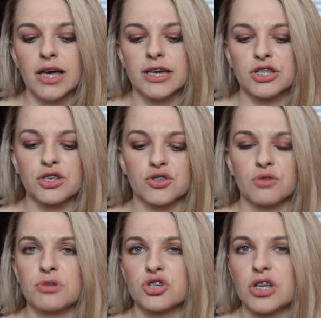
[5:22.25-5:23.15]
Resztę
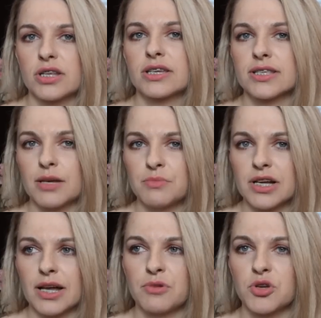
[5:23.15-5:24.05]
sobie szczelnie
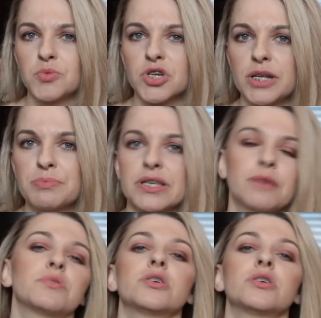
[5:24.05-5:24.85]
zamykam jakimś klipsem